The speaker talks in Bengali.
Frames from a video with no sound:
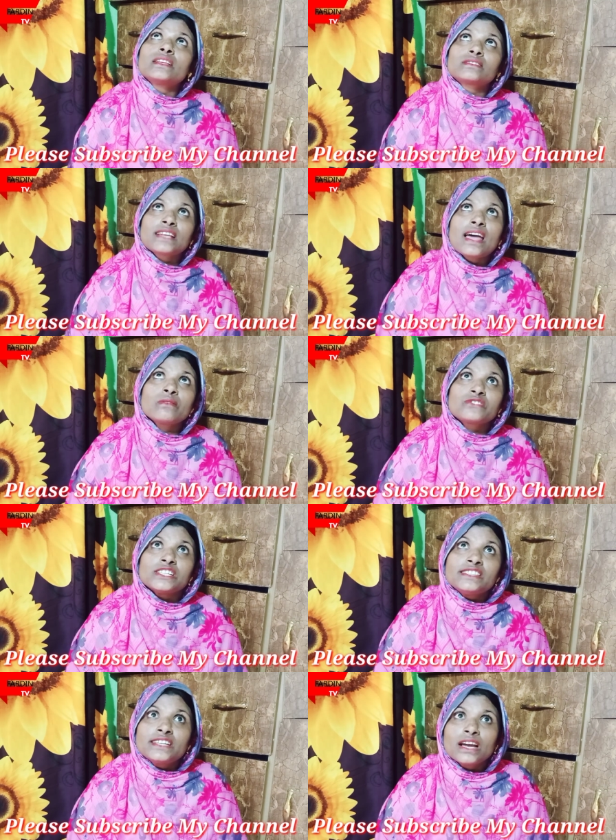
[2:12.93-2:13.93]
চাল
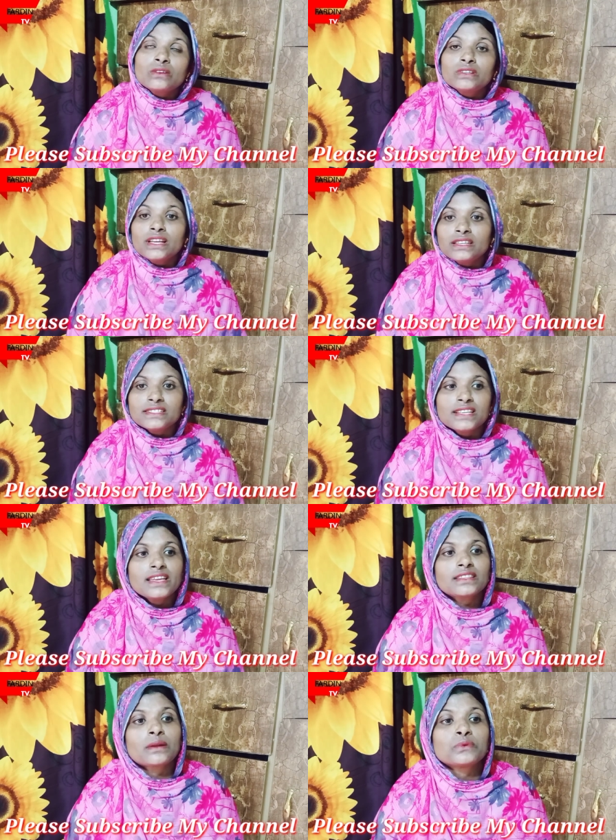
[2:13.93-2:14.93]
ছিদ্রা করে নিচাইয়া
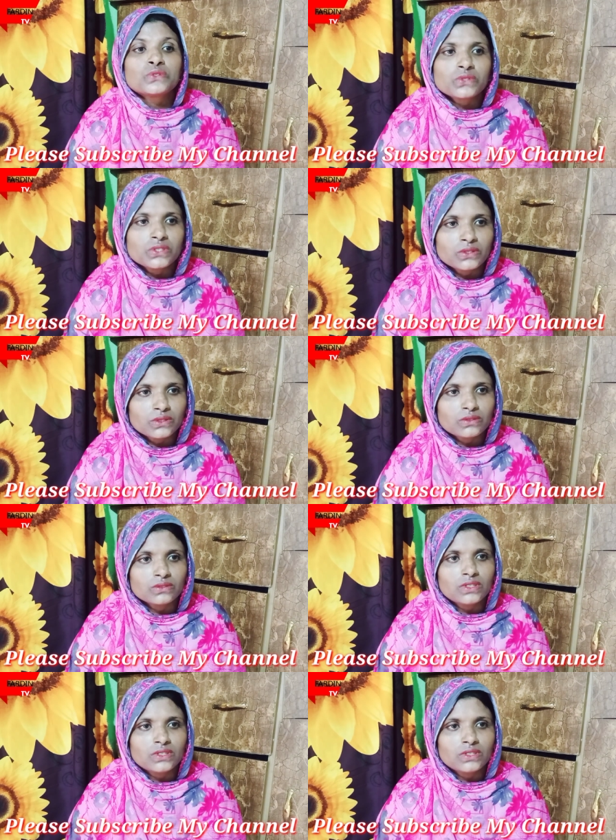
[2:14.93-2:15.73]
তারপর চুরি করতো